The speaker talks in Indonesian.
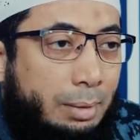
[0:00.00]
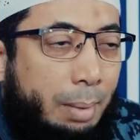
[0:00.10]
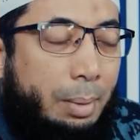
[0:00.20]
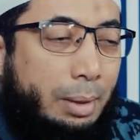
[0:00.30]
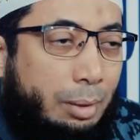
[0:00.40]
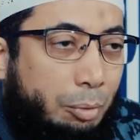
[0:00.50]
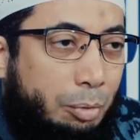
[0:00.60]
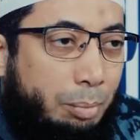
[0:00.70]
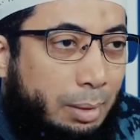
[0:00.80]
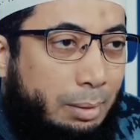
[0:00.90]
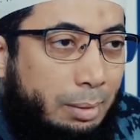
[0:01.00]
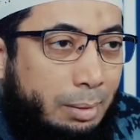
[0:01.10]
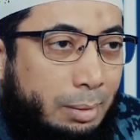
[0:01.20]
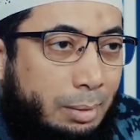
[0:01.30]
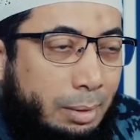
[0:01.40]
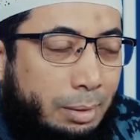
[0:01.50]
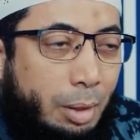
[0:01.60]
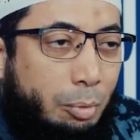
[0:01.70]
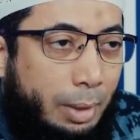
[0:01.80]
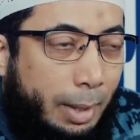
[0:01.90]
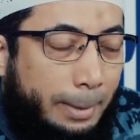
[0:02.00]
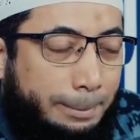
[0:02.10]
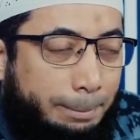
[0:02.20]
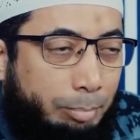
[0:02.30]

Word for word: Apa kata Uthman? Ketahuilah.